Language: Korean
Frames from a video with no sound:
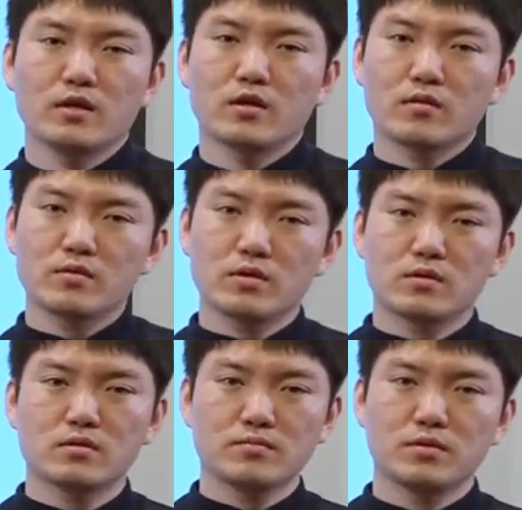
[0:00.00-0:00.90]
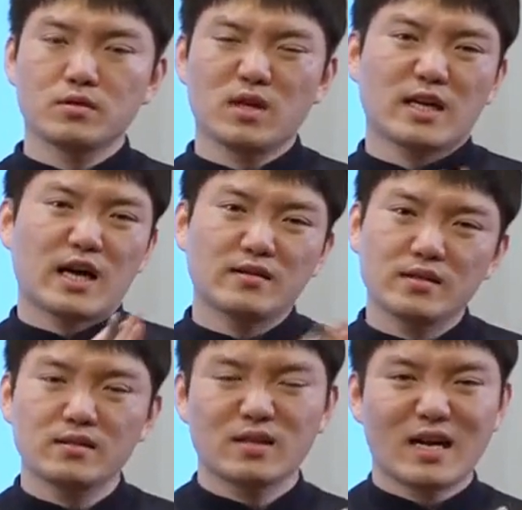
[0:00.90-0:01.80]
여러분 이제 채점표에는
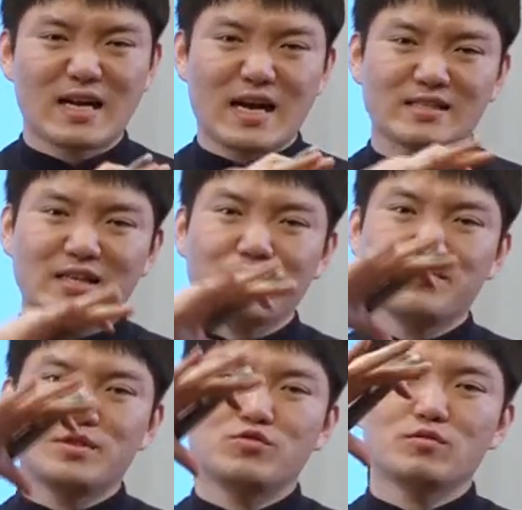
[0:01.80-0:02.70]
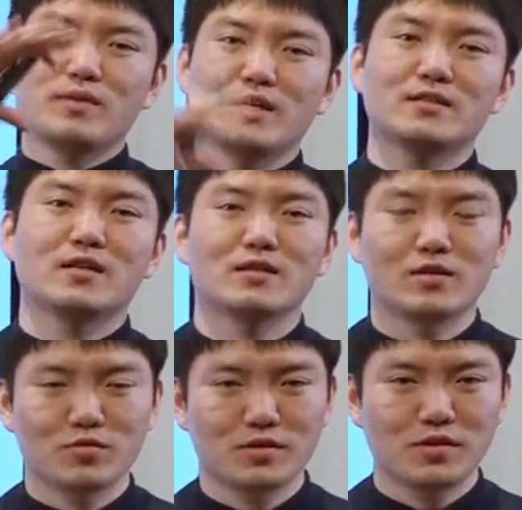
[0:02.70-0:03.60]
컨텐트가 가장 비중을 많이
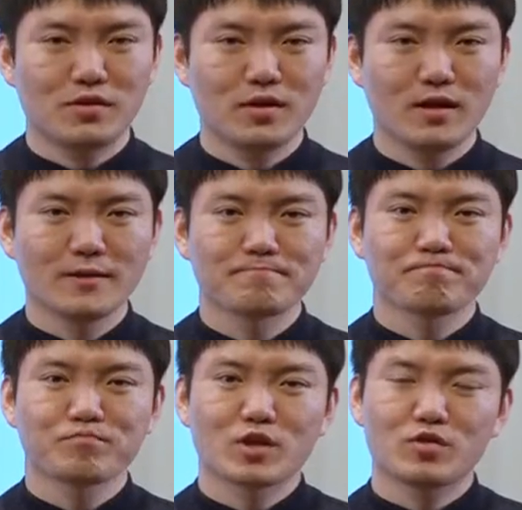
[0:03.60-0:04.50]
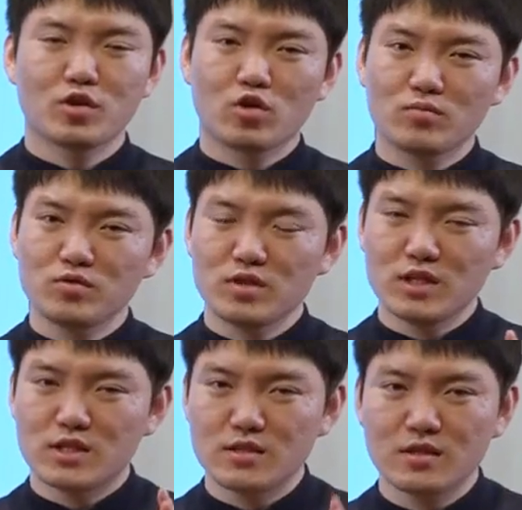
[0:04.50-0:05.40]
차지하고 있어요. 그리고
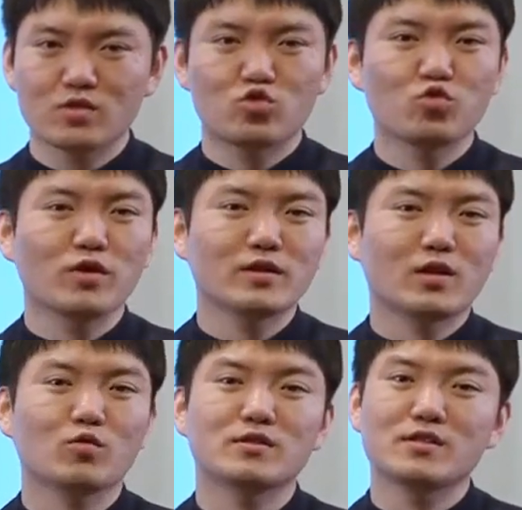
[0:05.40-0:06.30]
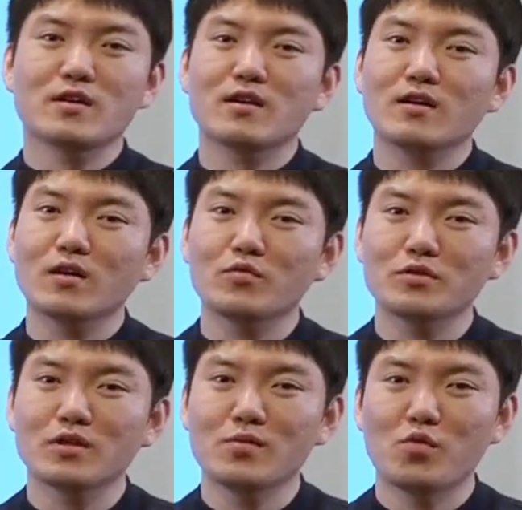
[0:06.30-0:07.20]
여러분들이 진짜 중요하다라고 착각하고
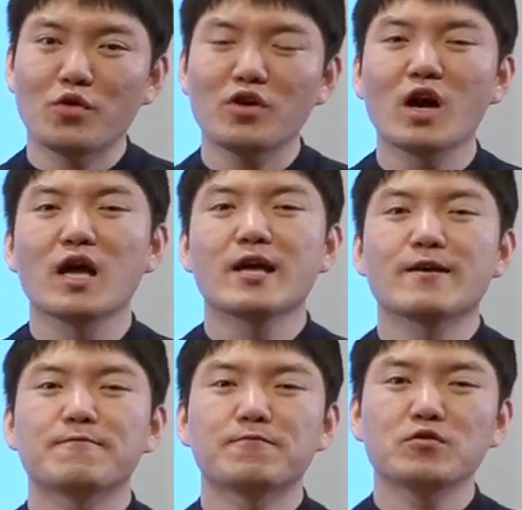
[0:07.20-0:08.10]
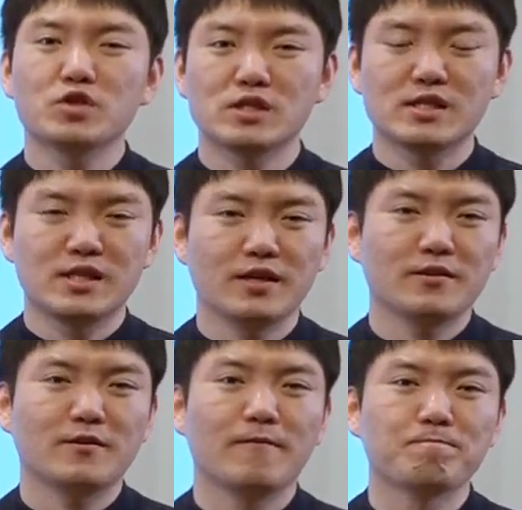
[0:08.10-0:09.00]
있는 게 뭐예요?
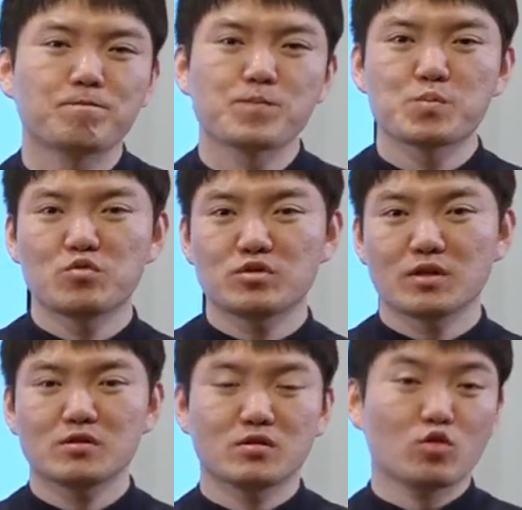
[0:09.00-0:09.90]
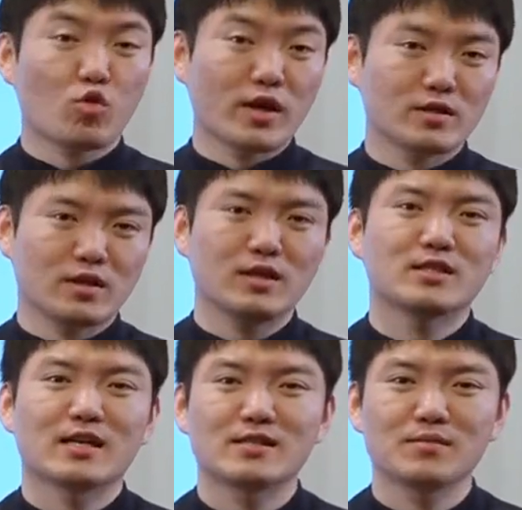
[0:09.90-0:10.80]
fluency예요. 유창성은 굉장히
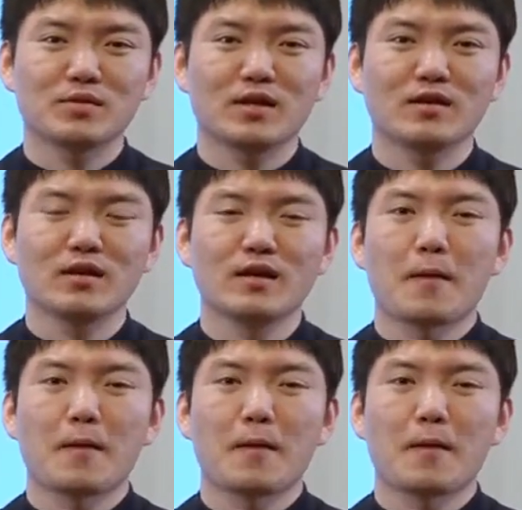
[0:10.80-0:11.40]
작습니다.